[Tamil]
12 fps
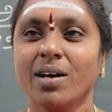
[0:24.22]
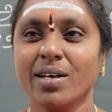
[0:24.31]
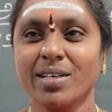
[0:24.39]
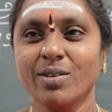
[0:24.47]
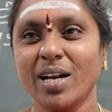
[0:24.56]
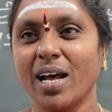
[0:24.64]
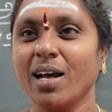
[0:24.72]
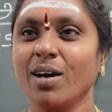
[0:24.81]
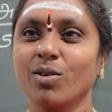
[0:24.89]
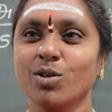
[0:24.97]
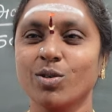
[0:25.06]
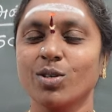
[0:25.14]
ஐயோ நான்
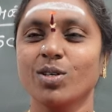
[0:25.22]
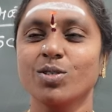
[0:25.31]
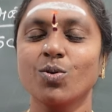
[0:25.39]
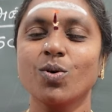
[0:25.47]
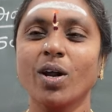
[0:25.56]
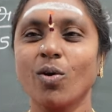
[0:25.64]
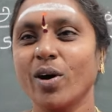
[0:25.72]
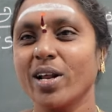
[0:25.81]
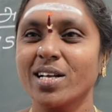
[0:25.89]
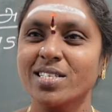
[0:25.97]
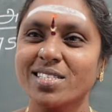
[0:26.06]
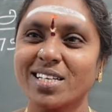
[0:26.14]
ஒரு சுக்கரனுடைய
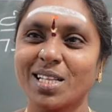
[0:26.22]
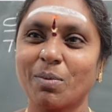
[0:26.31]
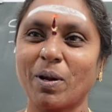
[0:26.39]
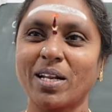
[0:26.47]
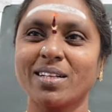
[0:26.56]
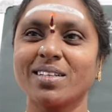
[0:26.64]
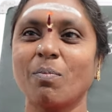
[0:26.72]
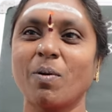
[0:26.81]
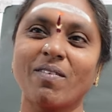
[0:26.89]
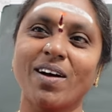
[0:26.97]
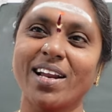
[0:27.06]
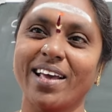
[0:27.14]
நட்சத்திரத்தில் பிறந்திருந்தால்
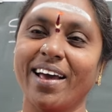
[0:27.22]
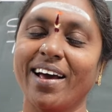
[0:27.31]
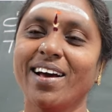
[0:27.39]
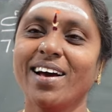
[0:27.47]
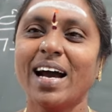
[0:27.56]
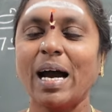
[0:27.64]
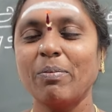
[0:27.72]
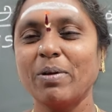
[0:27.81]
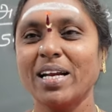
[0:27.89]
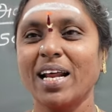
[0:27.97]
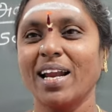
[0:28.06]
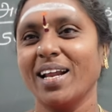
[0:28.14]
பரவாயில்லையே
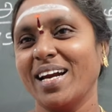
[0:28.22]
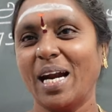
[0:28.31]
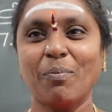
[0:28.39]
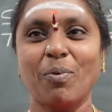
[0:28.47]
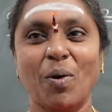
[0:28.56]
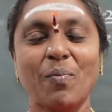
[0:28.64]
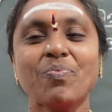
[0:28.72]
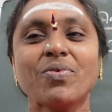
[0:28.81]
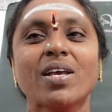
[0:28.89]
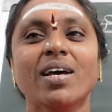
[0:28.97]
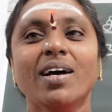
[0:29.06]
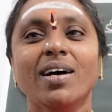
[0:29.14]
அப்படின்னு எல்லோரும் நினைப்போம்
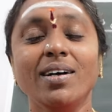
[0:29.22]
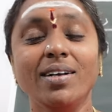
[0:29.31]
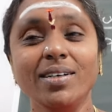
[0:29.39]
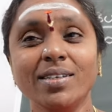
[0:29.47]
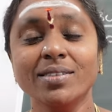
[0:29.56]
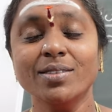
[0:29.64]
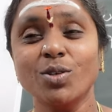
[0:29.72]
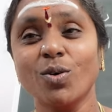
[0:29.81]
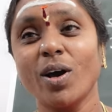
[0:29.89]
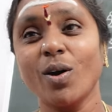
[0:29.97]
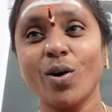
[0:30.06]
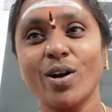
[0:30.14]

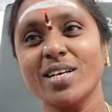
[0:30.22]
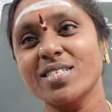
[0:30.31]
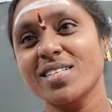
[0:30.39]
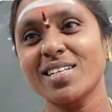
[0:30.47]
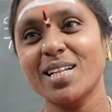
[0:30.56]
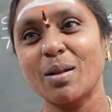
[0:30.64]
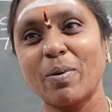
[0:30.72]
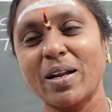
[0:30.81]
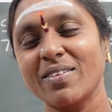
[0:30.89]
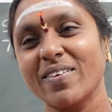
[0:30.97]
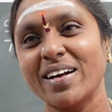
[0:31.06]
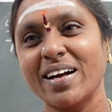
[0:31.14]
சுக்கரனோட நட்சத்திரத்தில்
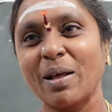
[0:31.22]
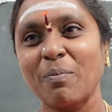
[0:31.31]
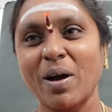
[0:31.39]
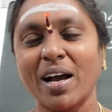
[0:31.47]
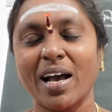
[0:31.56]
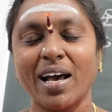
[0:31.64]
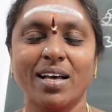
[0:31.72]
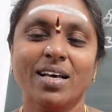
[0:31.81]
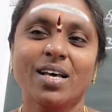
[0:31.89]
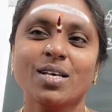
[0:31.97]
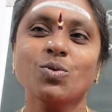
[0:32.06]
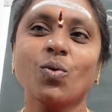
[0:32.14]
பிறந்தவங்க என்ன நினைப்பாங்க
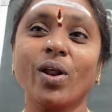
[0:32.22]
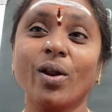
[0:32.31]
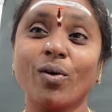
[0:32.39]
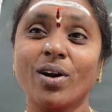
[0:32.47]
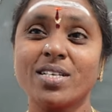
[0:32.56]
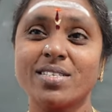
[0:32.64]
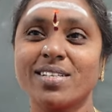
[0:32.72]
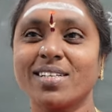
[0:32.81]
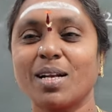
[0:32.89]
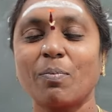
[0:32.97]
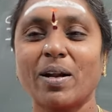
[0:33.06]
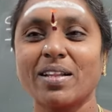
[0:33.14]
சூரியனோட
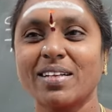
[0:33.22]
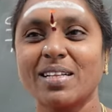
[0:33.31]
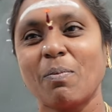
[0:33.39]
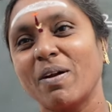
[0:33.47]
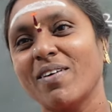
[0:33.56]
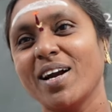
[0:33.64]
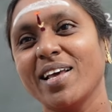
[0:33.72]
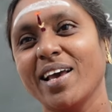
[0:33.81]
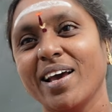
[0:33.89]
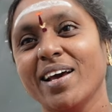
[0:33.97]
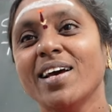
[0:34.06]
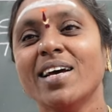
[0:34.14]
நட்சத்திரத்தில் பிறந்திருந்தால் பரவாயில்லையே
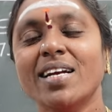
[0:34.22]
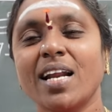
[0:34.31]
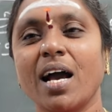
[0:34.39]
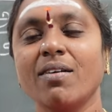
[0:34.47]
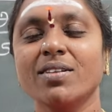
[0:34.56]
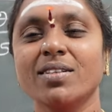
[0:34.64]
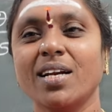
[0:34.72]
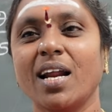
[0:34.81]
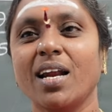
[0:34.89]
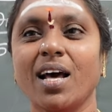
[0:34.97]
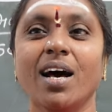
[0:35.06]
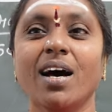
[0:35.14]
நாங்கள் வந்து நல்லா